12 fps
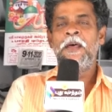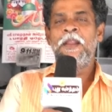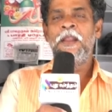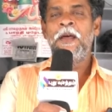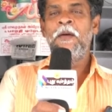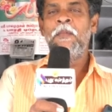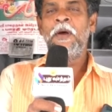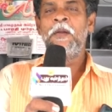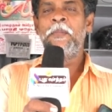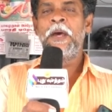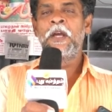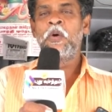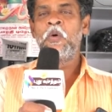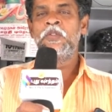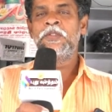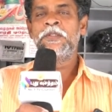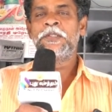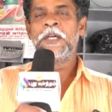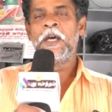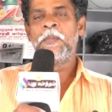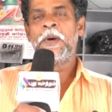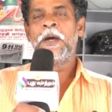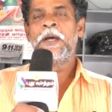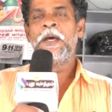ரஹ்மான் பேக் ஹவுஸ்
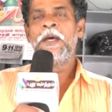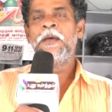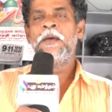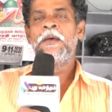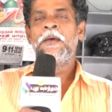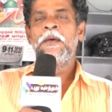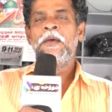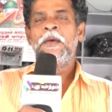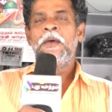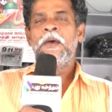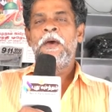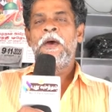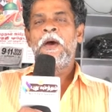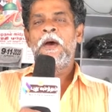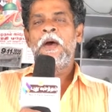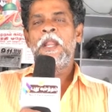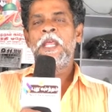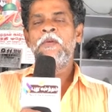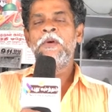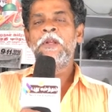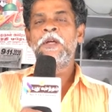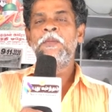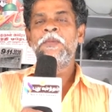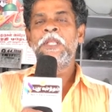சார்பாக
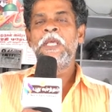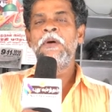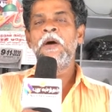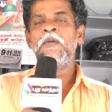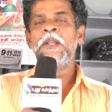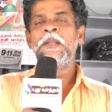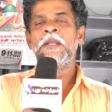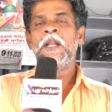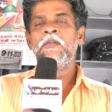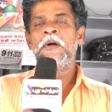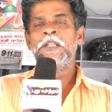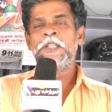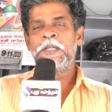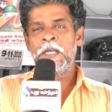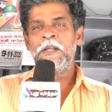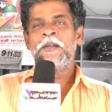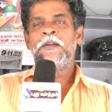அனைவருக்கும் தீபாவளி நல்வாழ்த்துக்கள்